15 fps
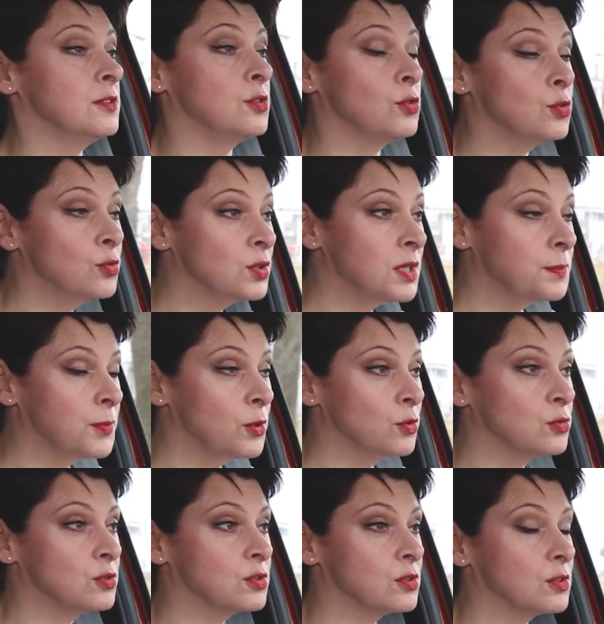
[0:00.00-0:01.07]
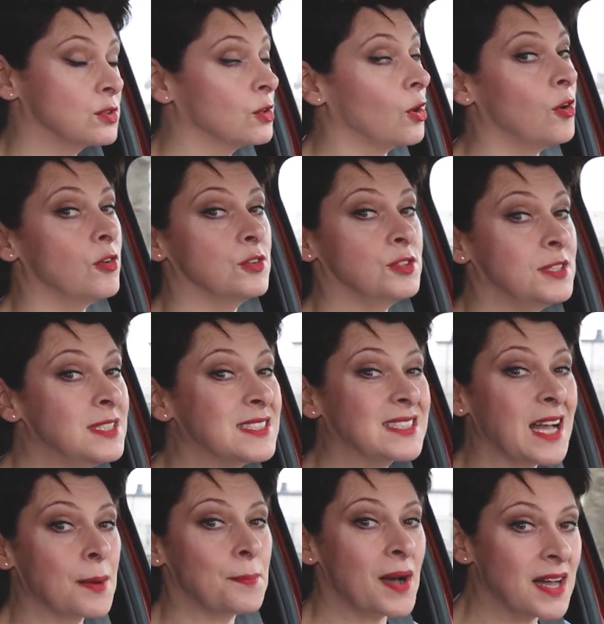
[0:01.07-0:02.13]
Drugi plus to
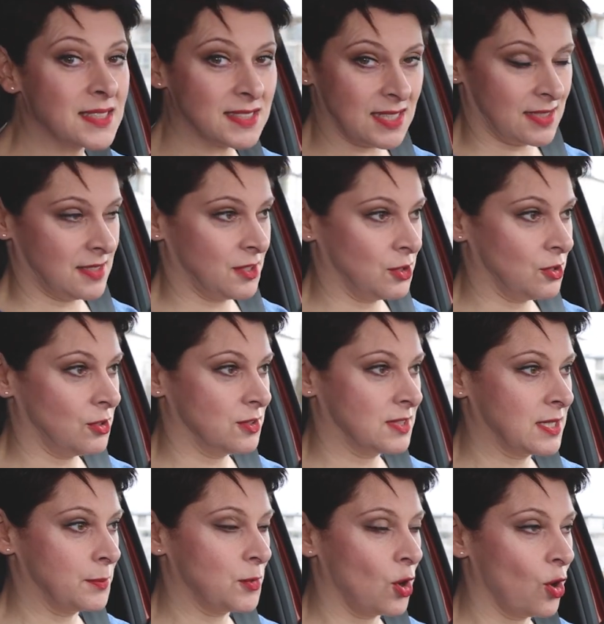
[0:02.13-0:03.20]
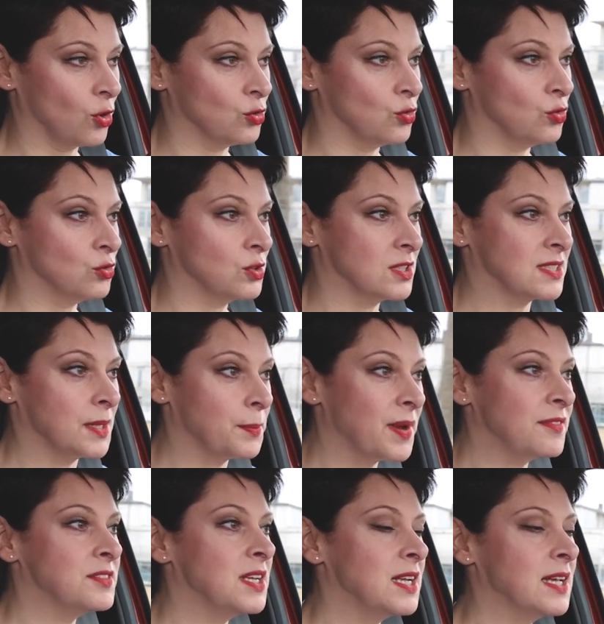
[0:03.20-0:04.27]
niska masa tego samochodu. To jest
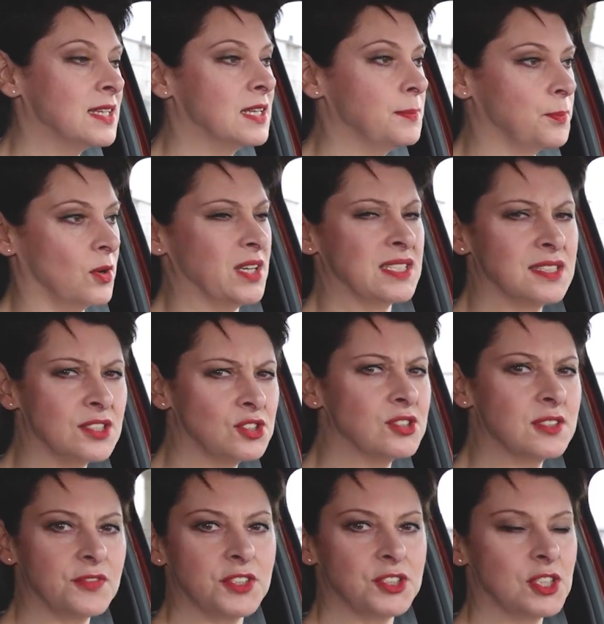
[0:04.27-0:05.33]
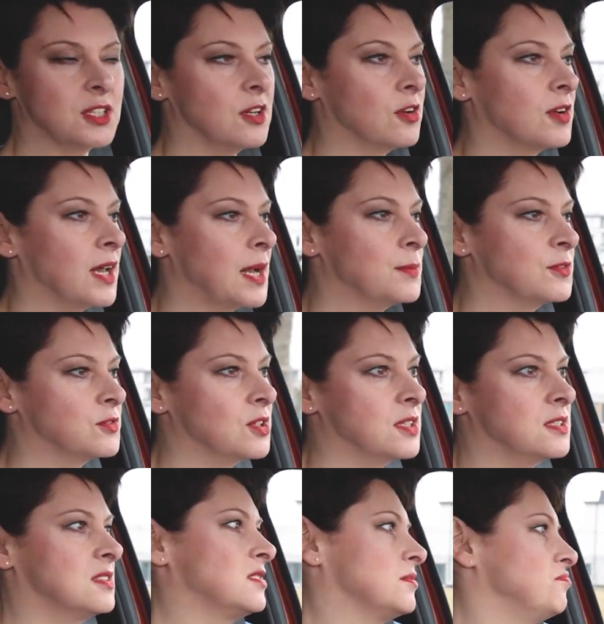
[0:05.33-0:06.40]
naprawdę lekki pojazd. 1200 kg to
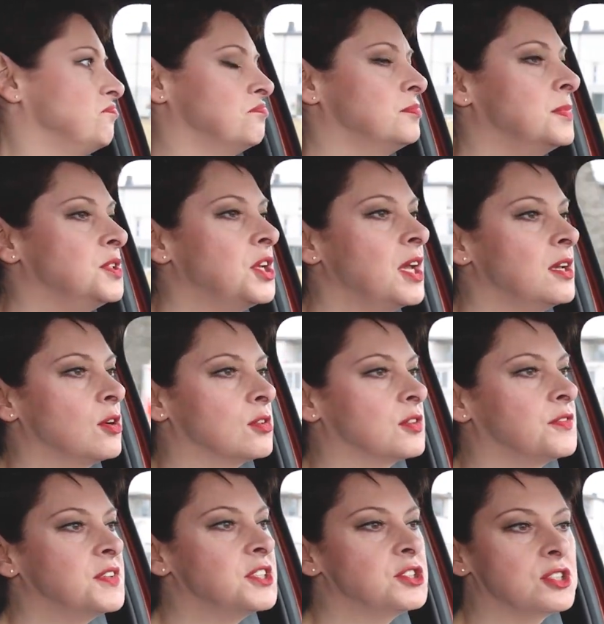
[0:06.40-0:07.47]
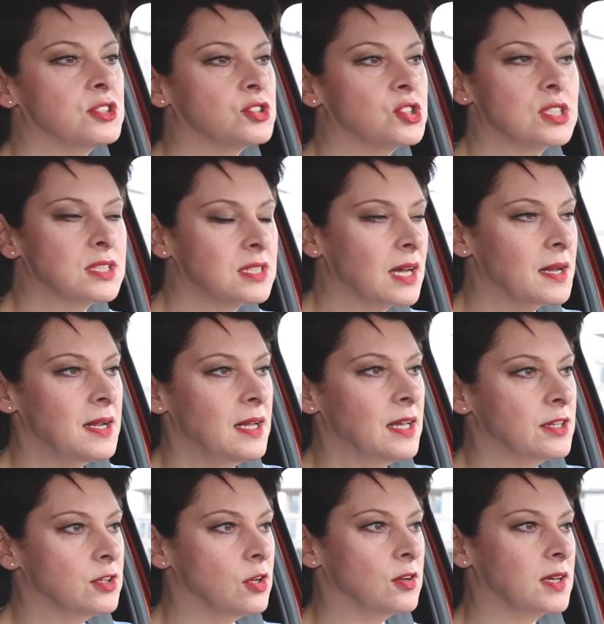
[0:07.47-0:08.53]
jest mniej o 200-300
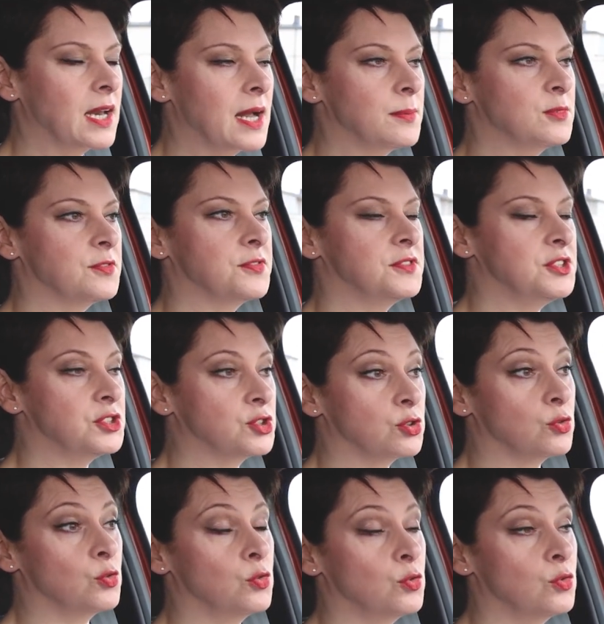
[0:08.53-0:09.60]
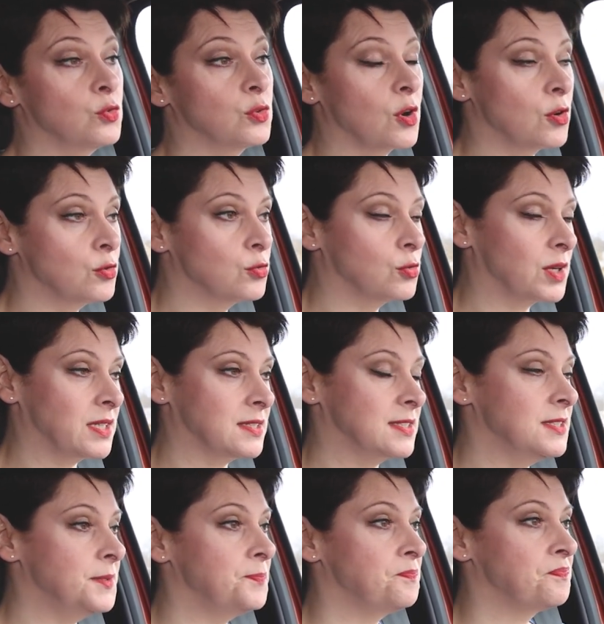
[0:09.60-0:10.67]
kg niż u
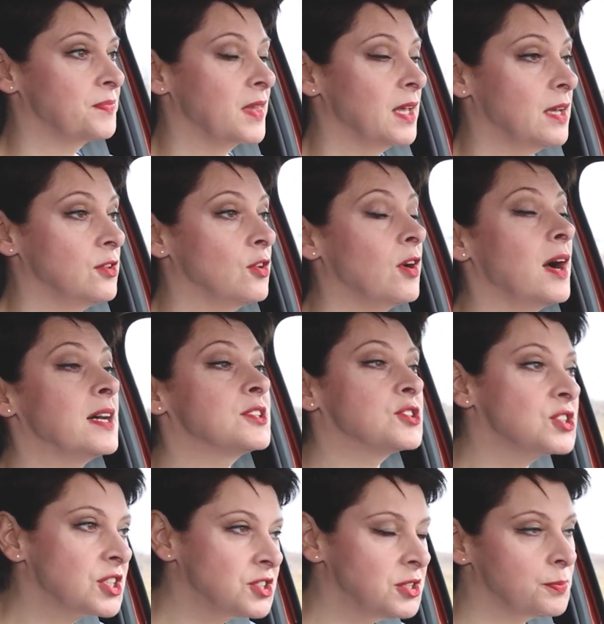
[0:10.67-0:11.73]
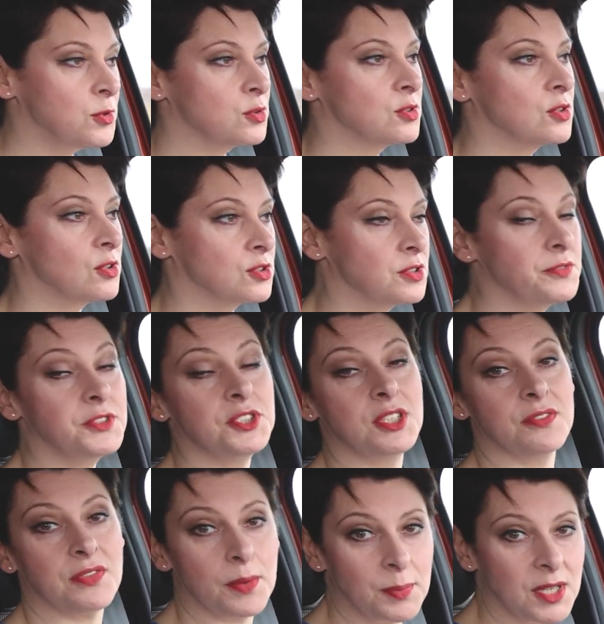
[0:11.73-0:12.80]
konkurencji. No a trzeci plus to
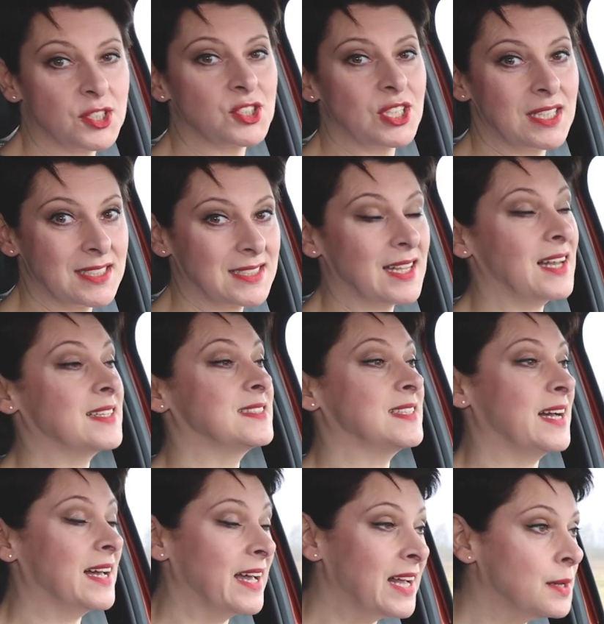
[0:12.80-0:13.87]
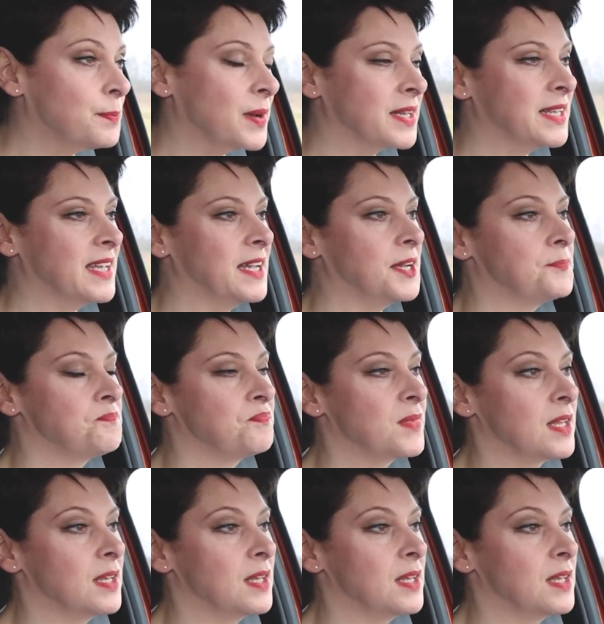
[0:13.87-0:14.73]
oczywiście fabryczna instalacja LPG, y,